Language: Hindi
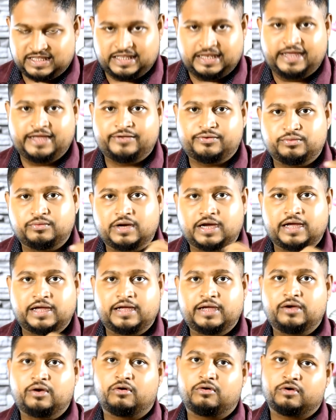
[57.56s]
ले चुका
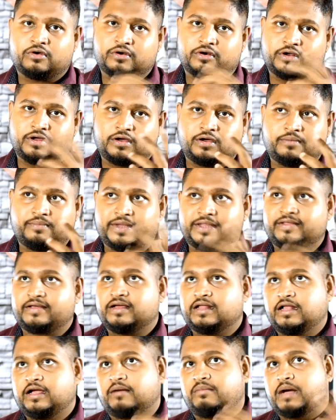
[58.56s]
है और
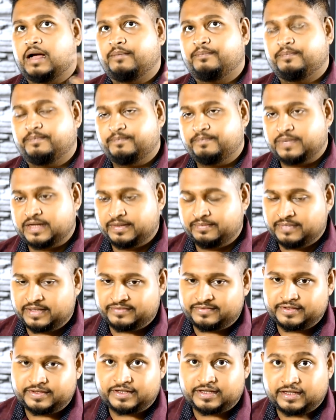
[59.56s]
बेसिकली अब आप के
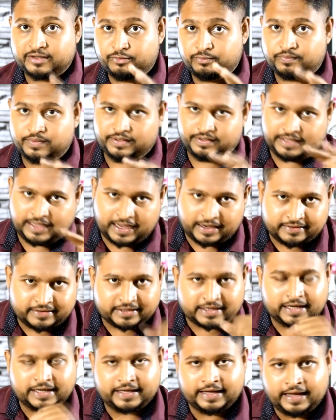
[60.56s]
मैसेज के ऊपर ध्यान
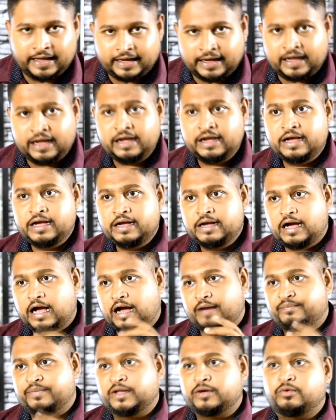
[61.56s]
रखा जाएगा
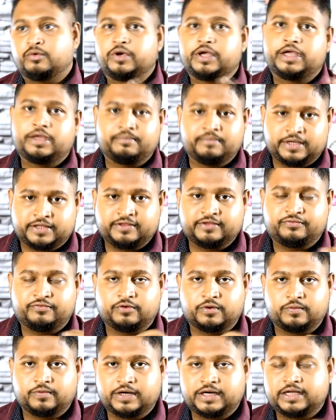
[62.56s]
आपने कोई मैसेज
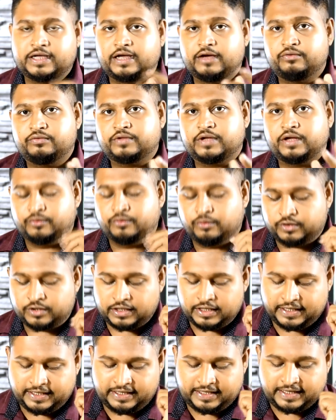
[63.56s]
फॉरवर्ड किया है
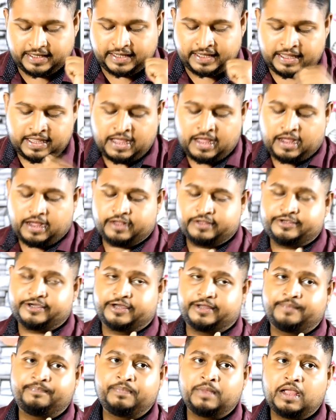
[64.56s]
नोट ले लिया है
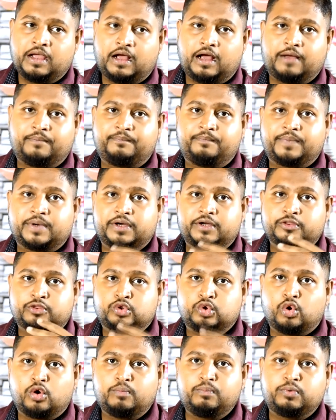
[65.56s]
अच्छा अब
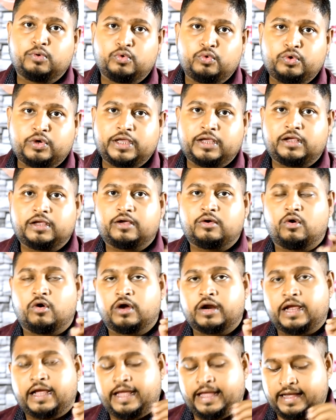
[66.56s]
दो ब्लू टिक
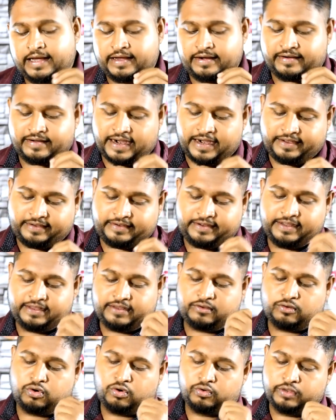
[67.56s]
और एक रेड
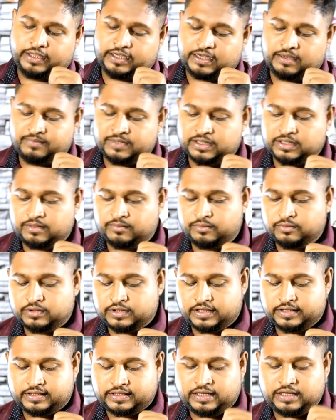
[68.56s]
टिक होने का मतलब
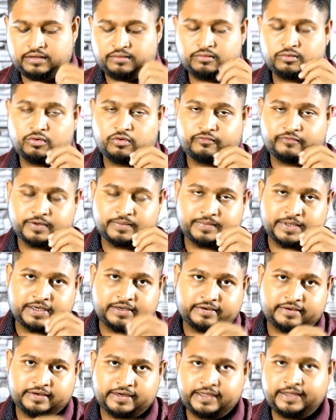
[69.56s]
होता था
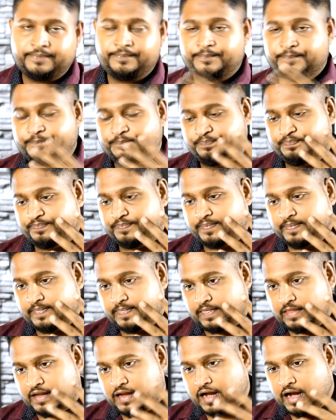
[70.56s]
गवर्नमेंट ने
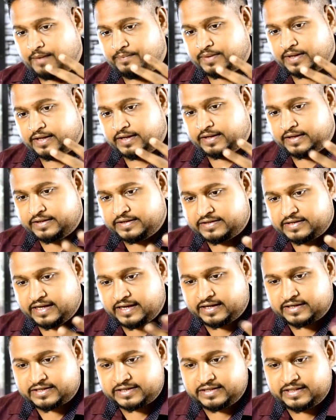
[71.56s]
आपके अगेंस्ट
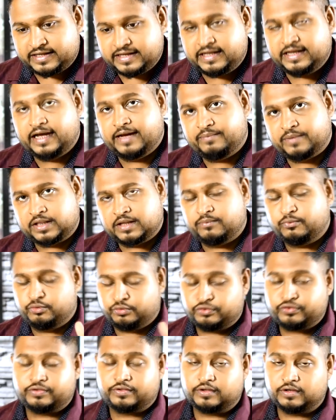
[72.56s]
एक्शन ले लिया है मतलब
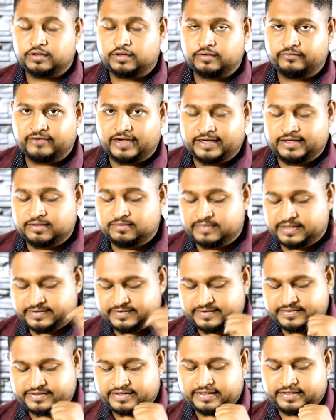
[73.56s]
उस वायरल
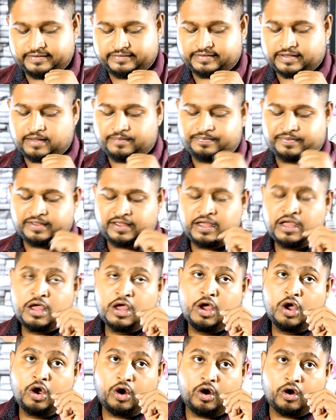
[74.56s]
मैसेज के हिसाब से
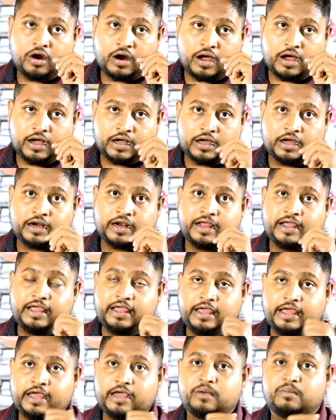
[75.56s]
और अगर
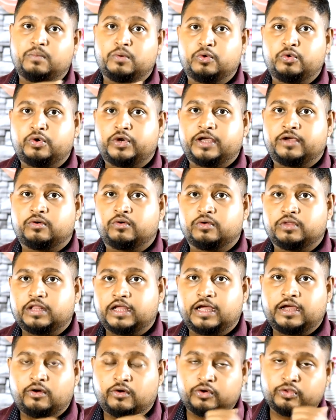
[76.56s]
एक ब्लू टिक
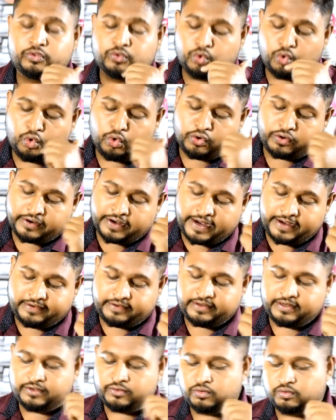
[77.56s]
होता है और दो
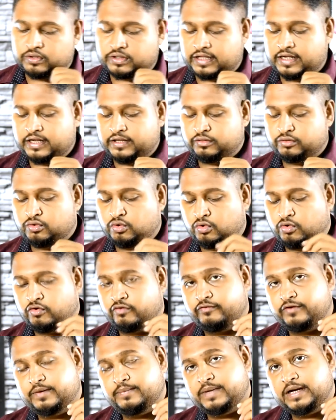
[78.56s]
रेड टिक होता है तो
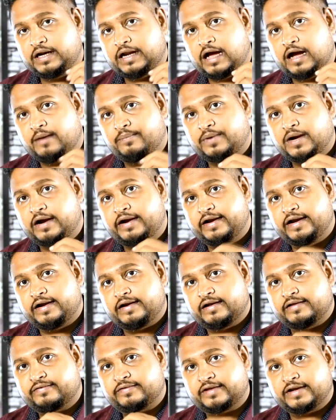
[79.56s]
गवर्नमेंट आपका
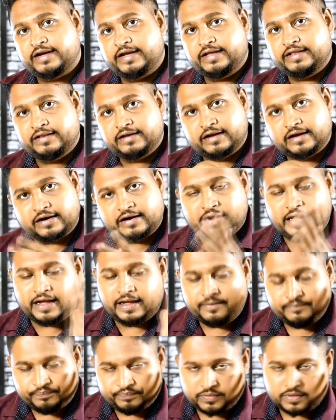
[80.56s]
डेटा स्क्रीन कर रहा
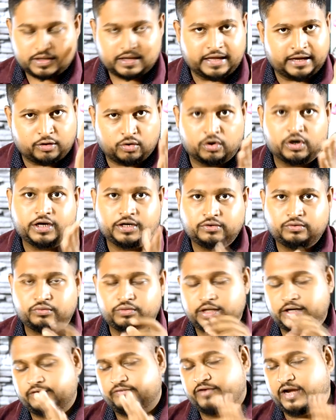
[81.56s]
है अकॉर्डिंग टू
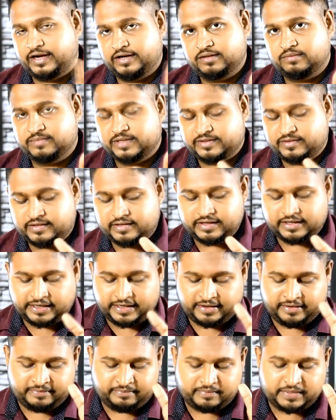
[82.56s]
दैट वायरल मैसेज
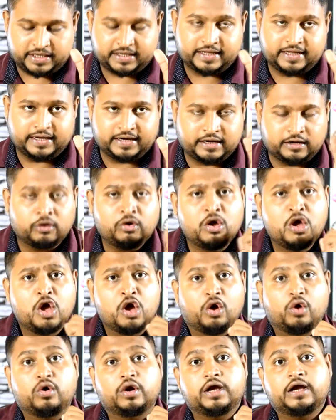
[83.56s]
अगेन मैं कह रहा
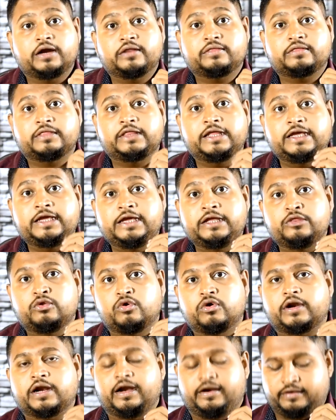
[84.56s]
हूँ और अगर
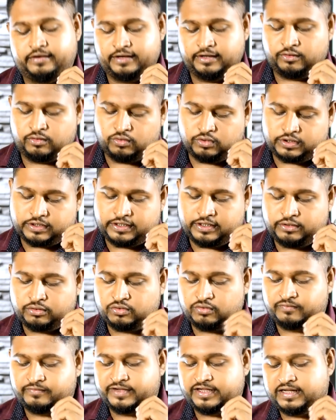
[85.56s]
तीनों रेड टिक होते हैं
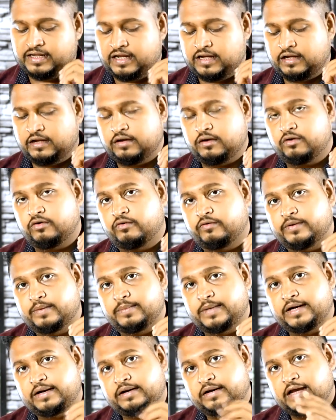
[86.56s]
तो भैया
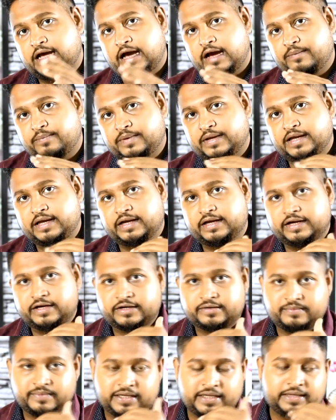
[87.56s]
गवर्नमेंट ने आपके
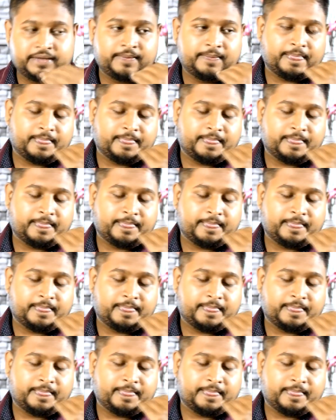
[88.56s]
अगेंस्ट में